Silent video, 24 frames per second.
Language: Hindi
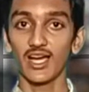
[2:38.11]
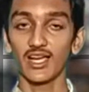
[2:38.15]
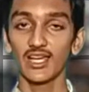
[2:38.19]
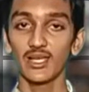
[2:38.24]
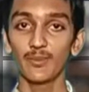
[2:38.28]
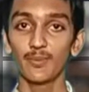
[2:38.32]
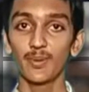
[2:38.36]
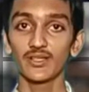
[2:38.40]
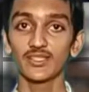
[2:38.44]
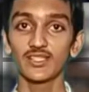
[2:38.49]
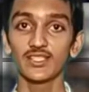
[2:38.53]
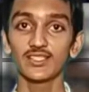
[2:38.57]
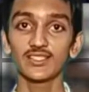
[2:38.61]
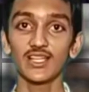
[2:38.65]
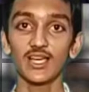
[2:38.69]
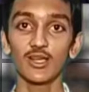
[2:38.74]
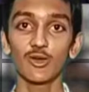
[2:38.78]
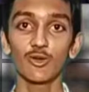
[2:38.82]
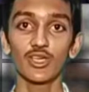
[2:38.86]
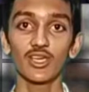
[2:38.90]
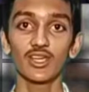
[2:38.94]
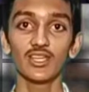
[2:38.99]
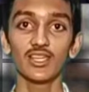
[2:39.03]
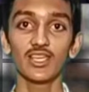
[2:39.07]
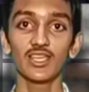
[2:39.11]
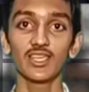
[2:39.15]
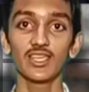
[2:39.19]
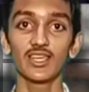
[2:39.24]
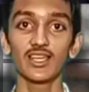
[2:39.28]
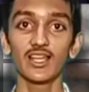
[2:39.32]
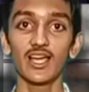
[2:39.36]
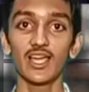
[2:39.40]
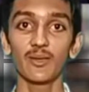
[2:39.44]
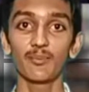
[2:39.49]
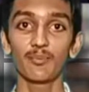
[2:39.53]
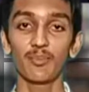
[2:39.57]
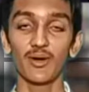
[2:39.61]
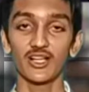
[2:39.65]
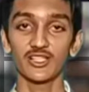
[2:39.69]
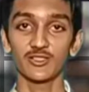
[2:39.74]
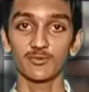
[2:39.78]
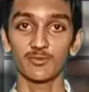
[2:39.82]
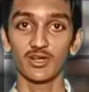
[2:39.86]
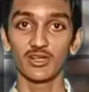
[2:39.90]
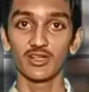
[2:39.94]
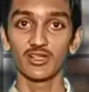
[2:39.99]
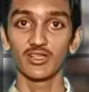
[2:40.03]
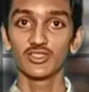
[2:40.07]
अगले पच्चीस सालों के लिए गिनाए पांच
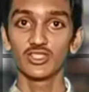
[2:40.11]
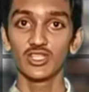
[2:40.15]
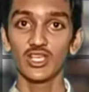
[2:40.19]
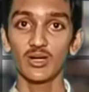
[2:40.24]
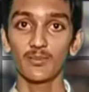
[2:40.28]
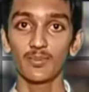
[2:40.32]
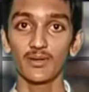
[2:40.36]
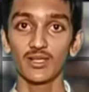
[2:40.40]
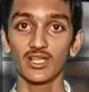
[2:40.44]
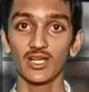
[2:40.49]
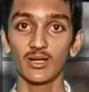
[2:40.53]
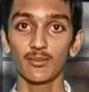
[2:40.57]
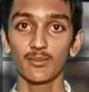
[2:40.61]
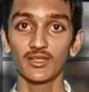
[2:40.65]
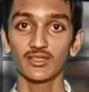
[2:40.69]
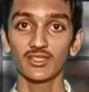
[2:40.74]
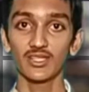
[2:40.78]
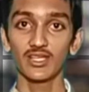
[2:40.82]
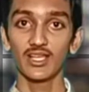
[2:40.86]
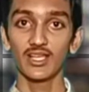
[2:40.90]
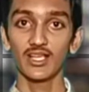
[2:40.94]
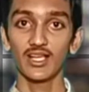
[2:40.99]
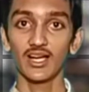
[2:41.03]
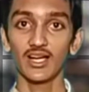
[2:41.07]
प्रण जी हाँ प्रधानमंत्री ने